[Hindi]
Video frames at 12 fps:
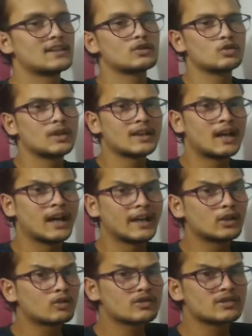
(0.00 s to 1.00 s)
है इसको एक
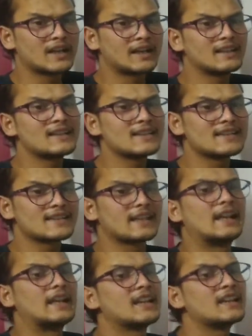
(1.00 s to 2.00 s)
हाइड्रोस्टेटिक
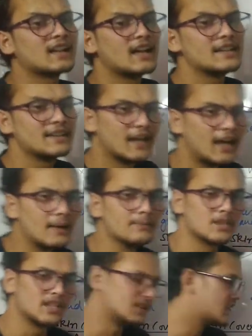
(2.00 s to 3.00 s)
स्केलेटन का नाम
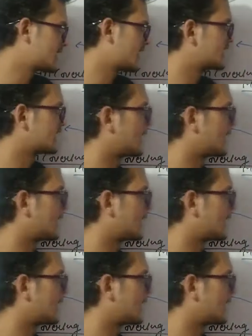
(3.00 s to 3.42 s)
दे दिया जाता